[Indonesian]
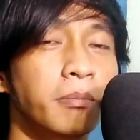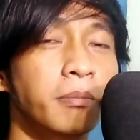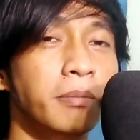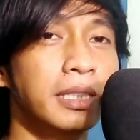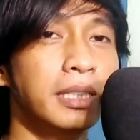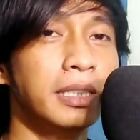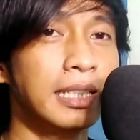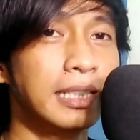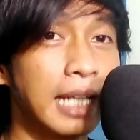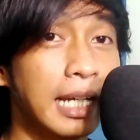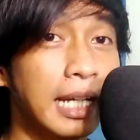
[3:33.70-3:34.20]

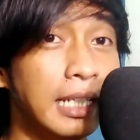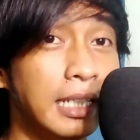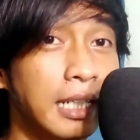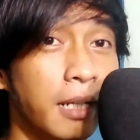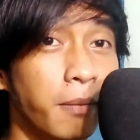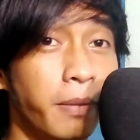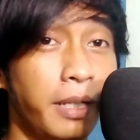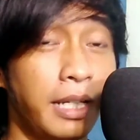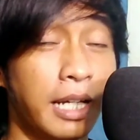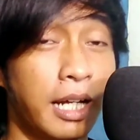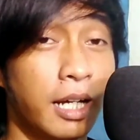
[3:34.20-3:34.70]
bisa jadi
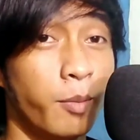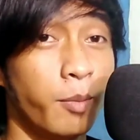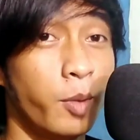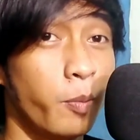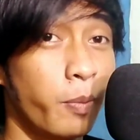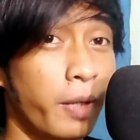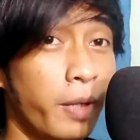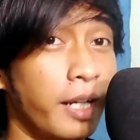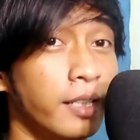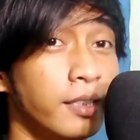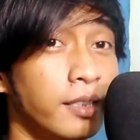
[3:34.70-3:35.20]
ya yang
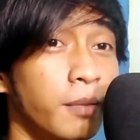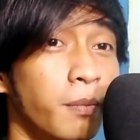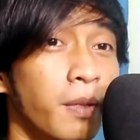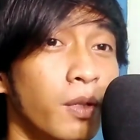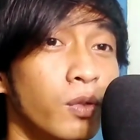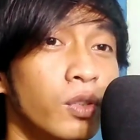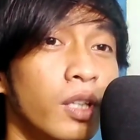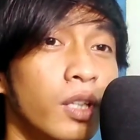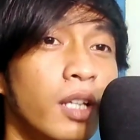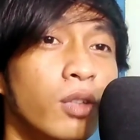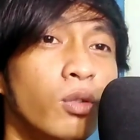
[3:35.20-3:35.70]
namanya prediksi
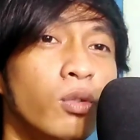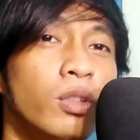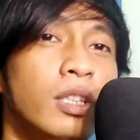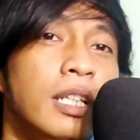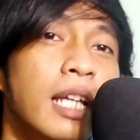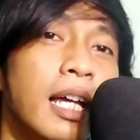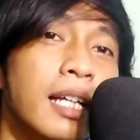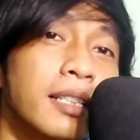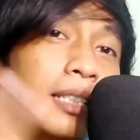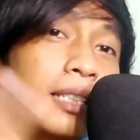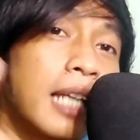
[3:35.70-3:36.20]
manusia itu
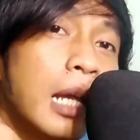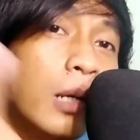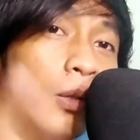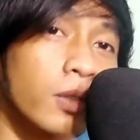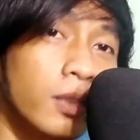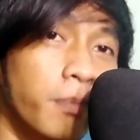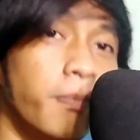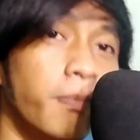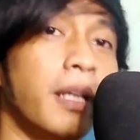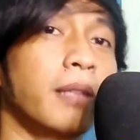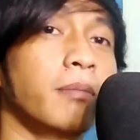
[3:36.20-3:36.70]
tidak selalu
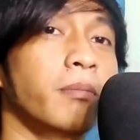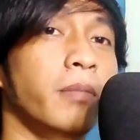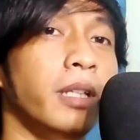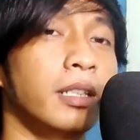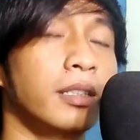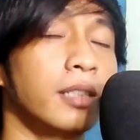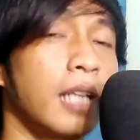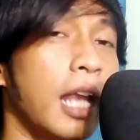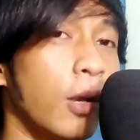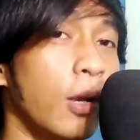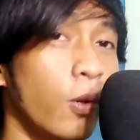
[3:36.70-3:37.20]
tepat
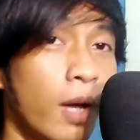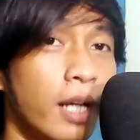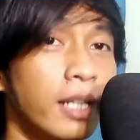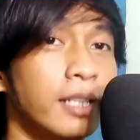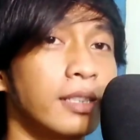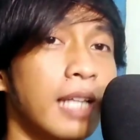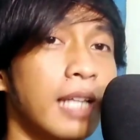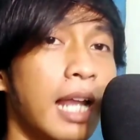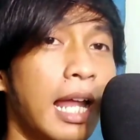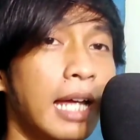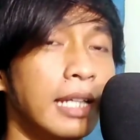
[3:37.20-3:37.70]
men selalu
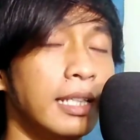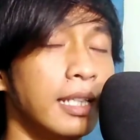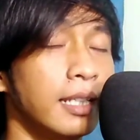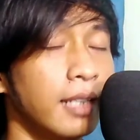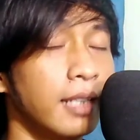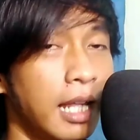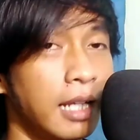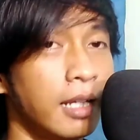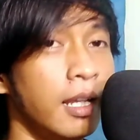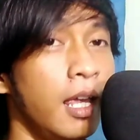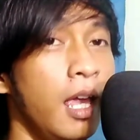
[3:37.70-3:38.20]
ada salahnya
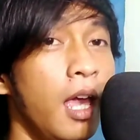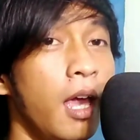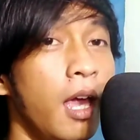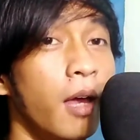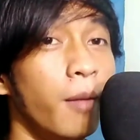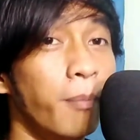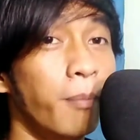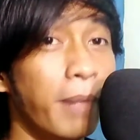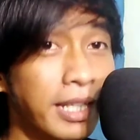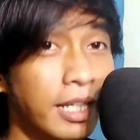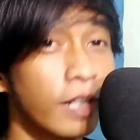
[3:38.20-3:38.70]
dan
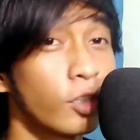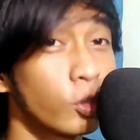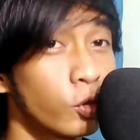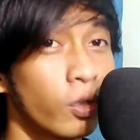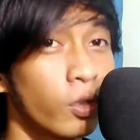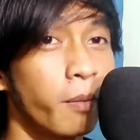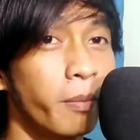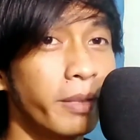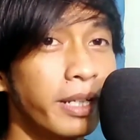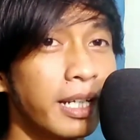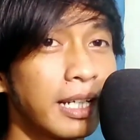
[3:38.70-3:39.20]
banyak
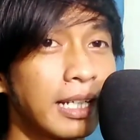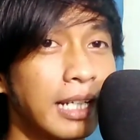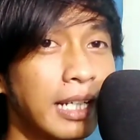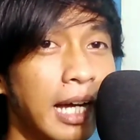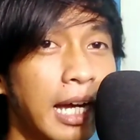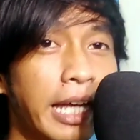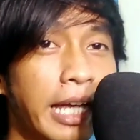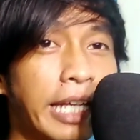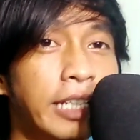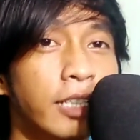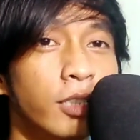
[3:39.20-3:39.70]
juga
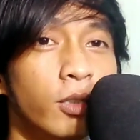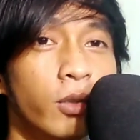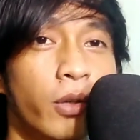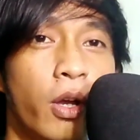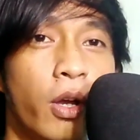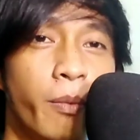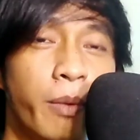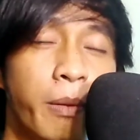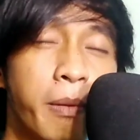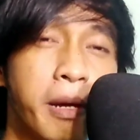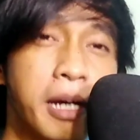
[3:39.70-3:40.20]
benernya kayak gitu
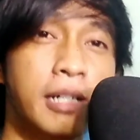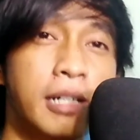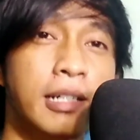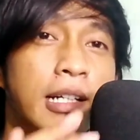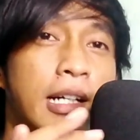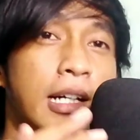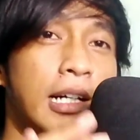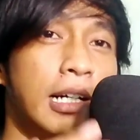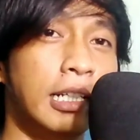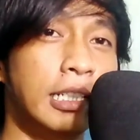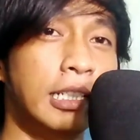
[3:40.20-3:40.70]
kalau memang
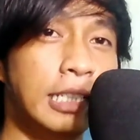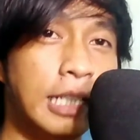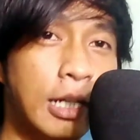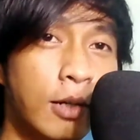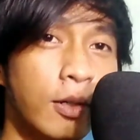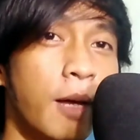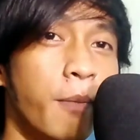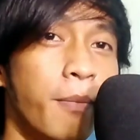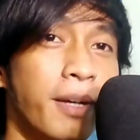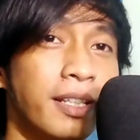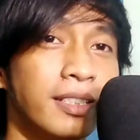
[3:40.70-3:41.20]
uh, dia
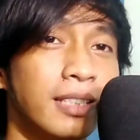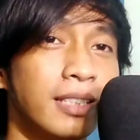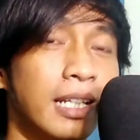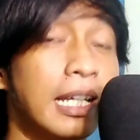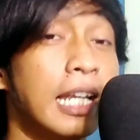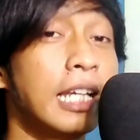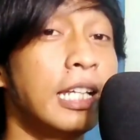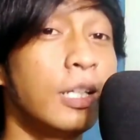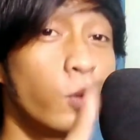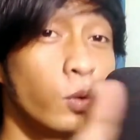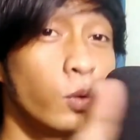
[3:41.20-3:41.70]
udah master
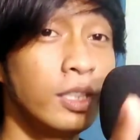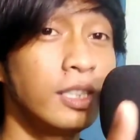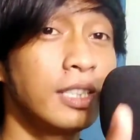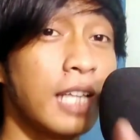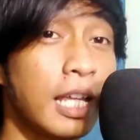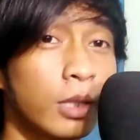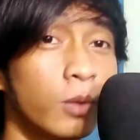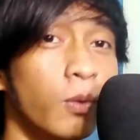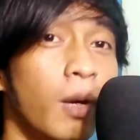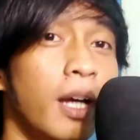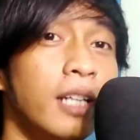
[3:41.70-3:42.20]
dan ikuti
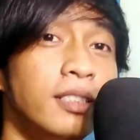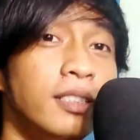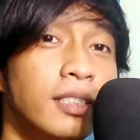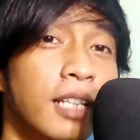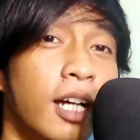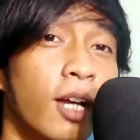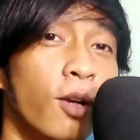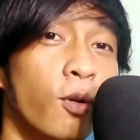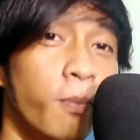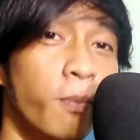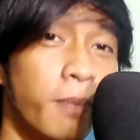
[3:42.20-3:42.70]
satu aja
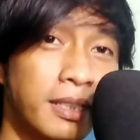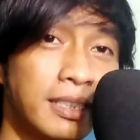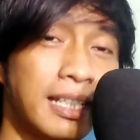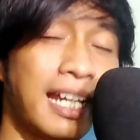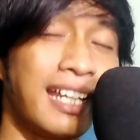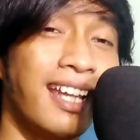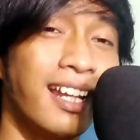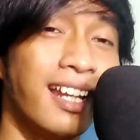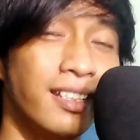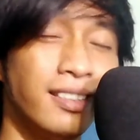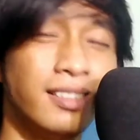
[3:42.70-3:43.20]
yang lu
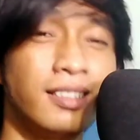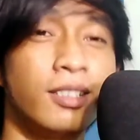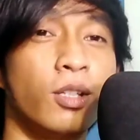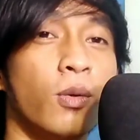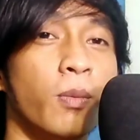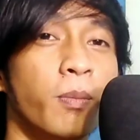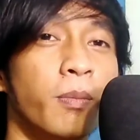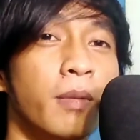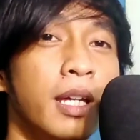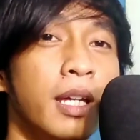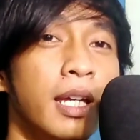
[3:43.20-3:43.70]
percaya di
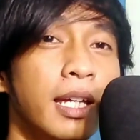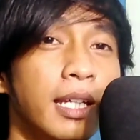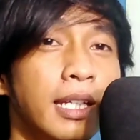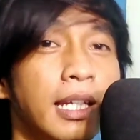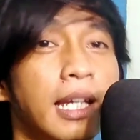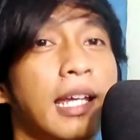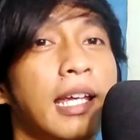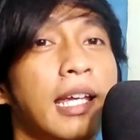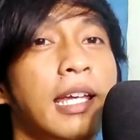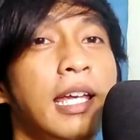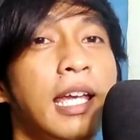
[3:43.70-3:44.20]
grup
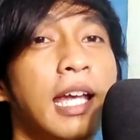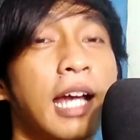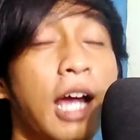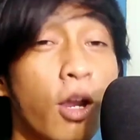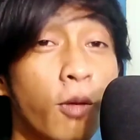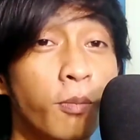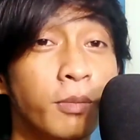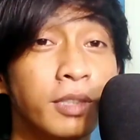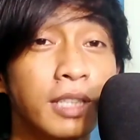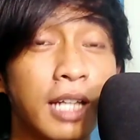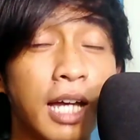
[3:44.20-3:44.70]
ya
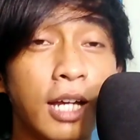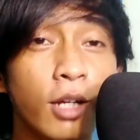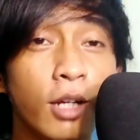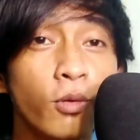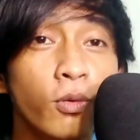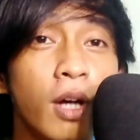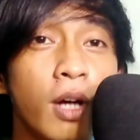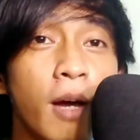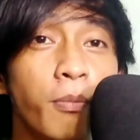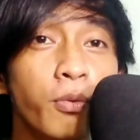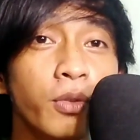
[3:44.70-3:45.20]
kalau misalkan
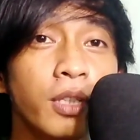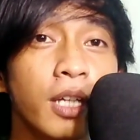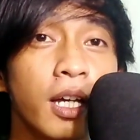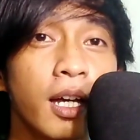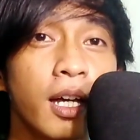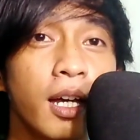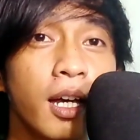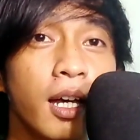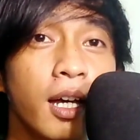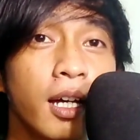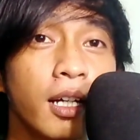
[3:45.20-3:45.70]
lu nggak
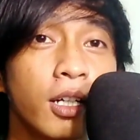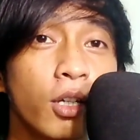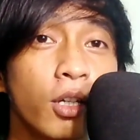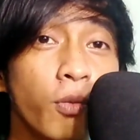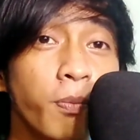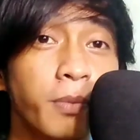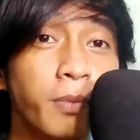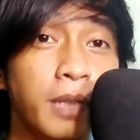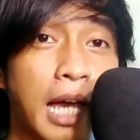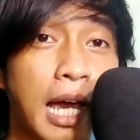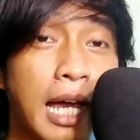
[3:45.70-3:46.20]
punya
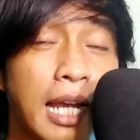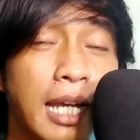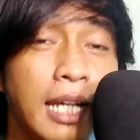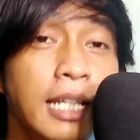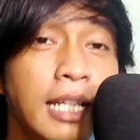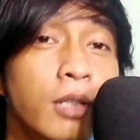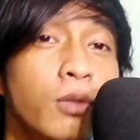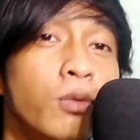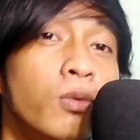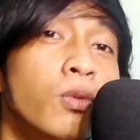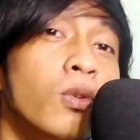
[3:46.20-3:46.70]
grupnya
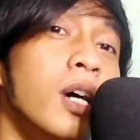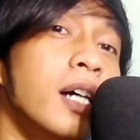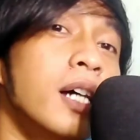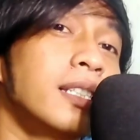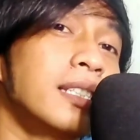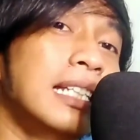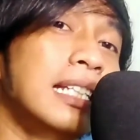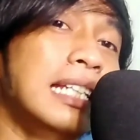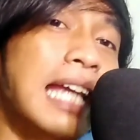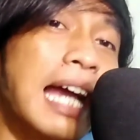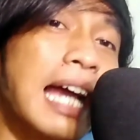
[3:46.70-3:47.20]
link gua
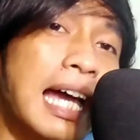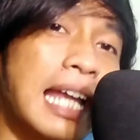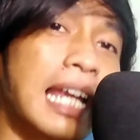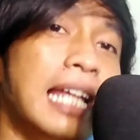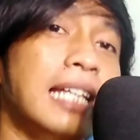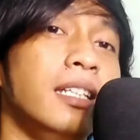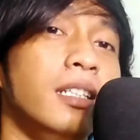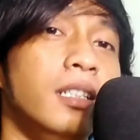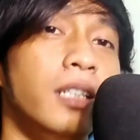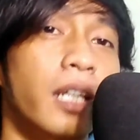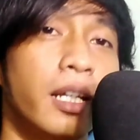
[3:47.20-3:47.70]
sediakan
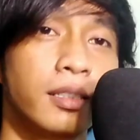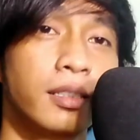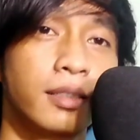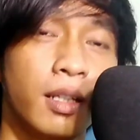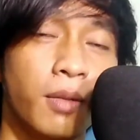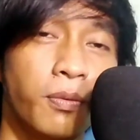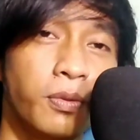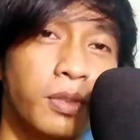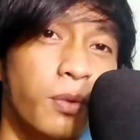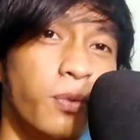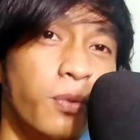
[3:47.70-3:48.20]
lagi di
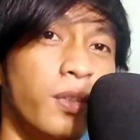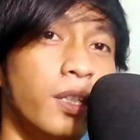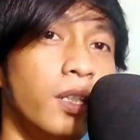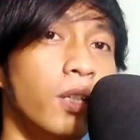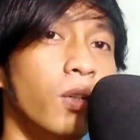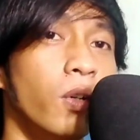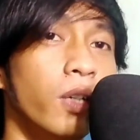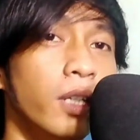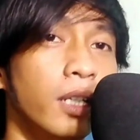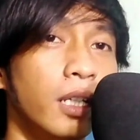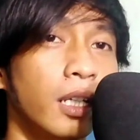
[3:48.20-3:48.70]
deskripsi
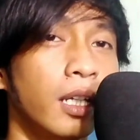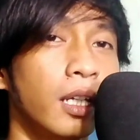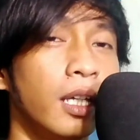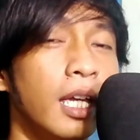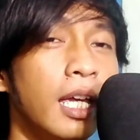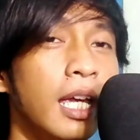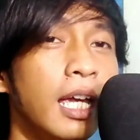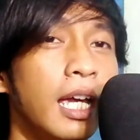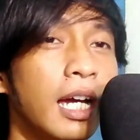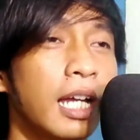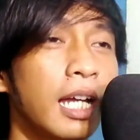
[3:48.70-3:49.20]
video ini
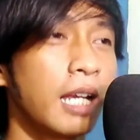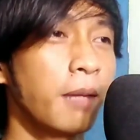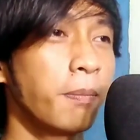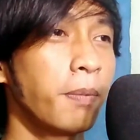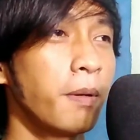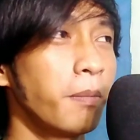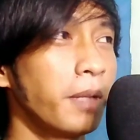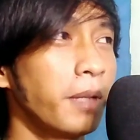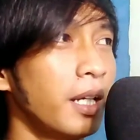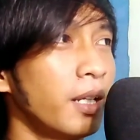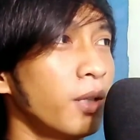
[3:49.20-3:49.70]

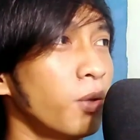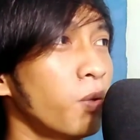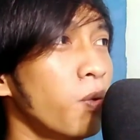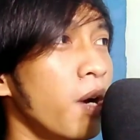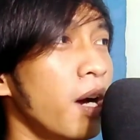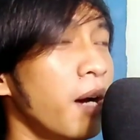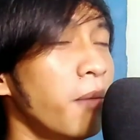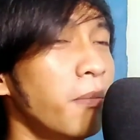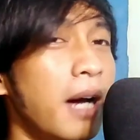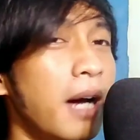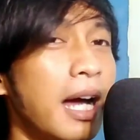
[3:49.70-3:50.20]
kenapa men
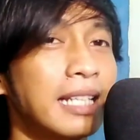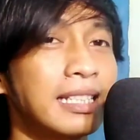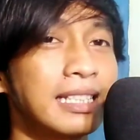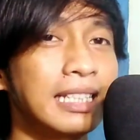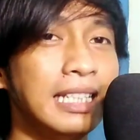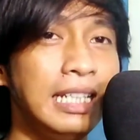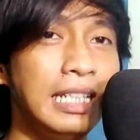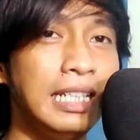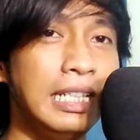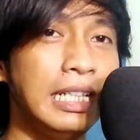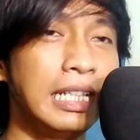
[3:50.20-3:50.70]
gua ngebahas
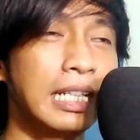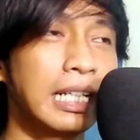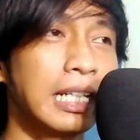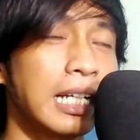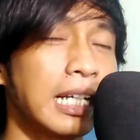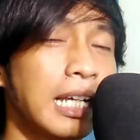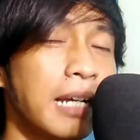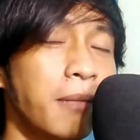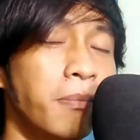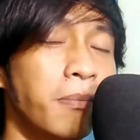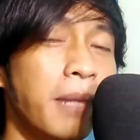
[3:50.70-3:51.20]
ini
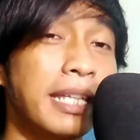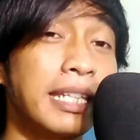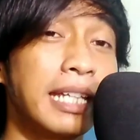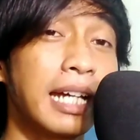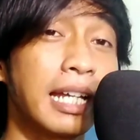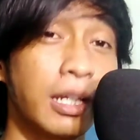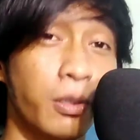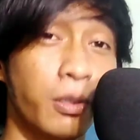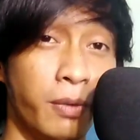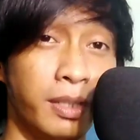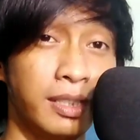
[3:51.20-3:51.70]
karena
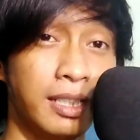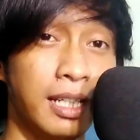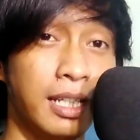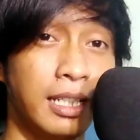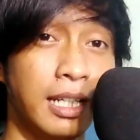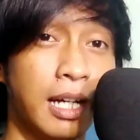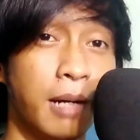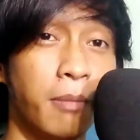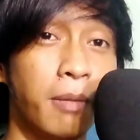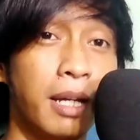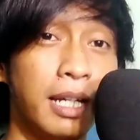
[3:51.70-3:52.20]
banyak
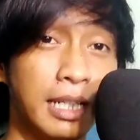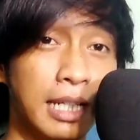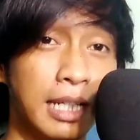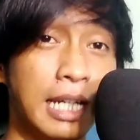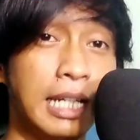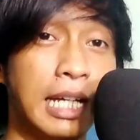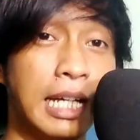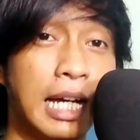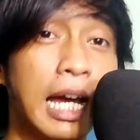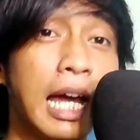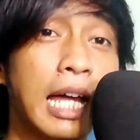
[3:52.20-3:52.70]
requestan ya balik
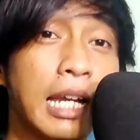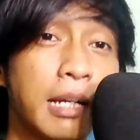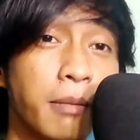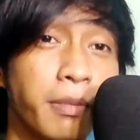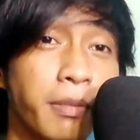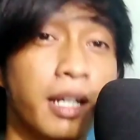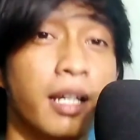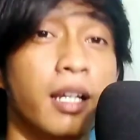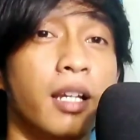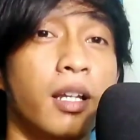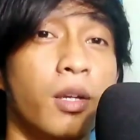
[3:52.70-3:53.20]
lagi ya karena
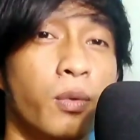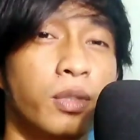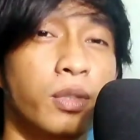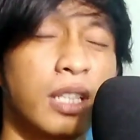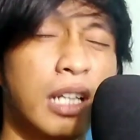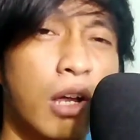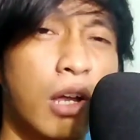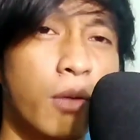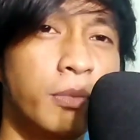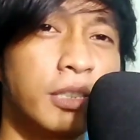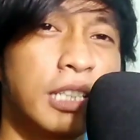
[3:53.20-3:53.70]
banyak
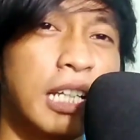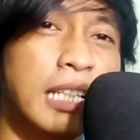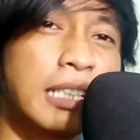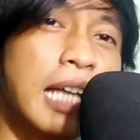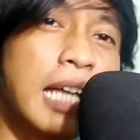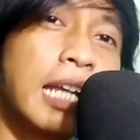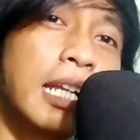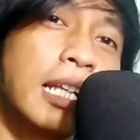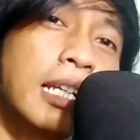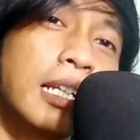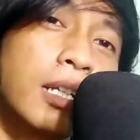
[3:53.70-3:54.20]
requestan kalau misalkan
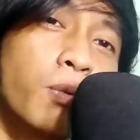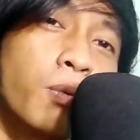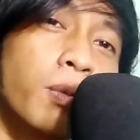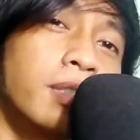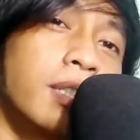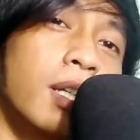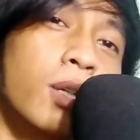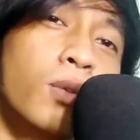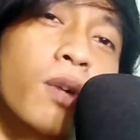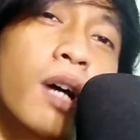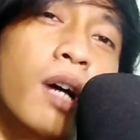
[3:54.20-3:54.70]
tak ada
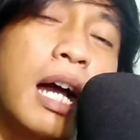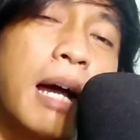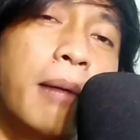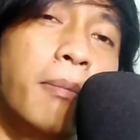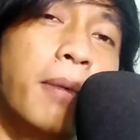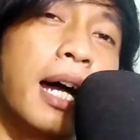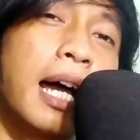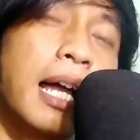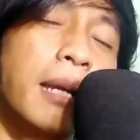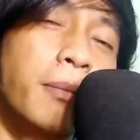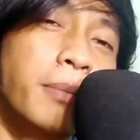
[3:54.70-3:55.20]
requestan gua nggak
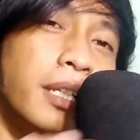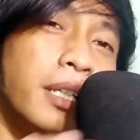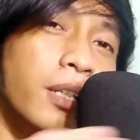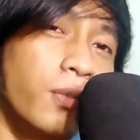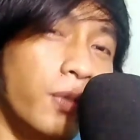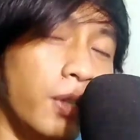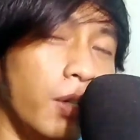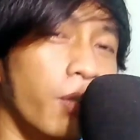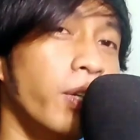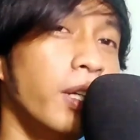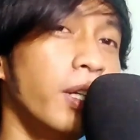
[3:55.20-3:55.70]
bakal bikin
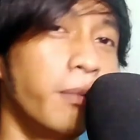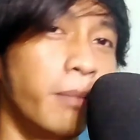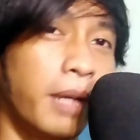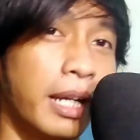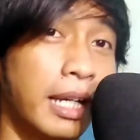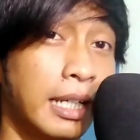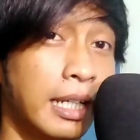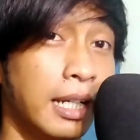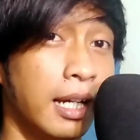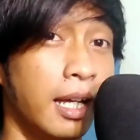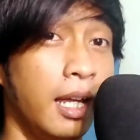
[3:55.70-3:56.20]
video ini
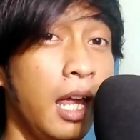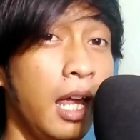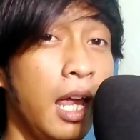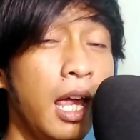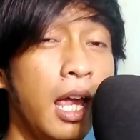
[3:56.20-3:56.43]
men ya